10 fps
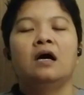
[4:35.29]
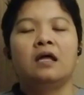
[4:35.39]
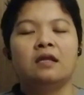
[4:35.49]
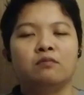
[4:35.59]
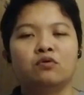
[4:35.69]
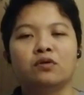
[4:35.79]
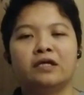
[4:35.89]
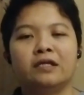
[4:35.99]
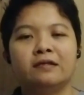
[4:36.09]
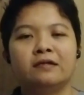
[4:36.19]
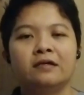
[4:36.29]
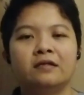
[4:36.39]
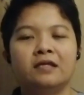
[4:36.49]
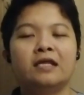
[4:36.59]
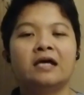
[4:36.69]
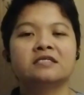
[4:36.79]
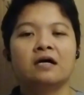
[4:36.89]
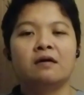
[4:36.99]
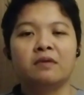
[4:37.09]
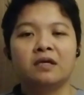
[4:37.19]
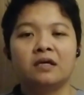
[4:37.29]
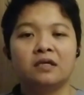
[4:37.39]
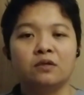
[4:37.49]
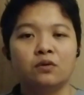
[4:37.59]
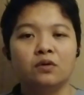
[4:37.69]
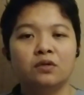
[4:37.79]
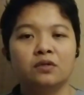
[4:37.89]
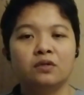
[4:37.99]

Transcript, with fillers: Alam ko rin na nasa kamay kayo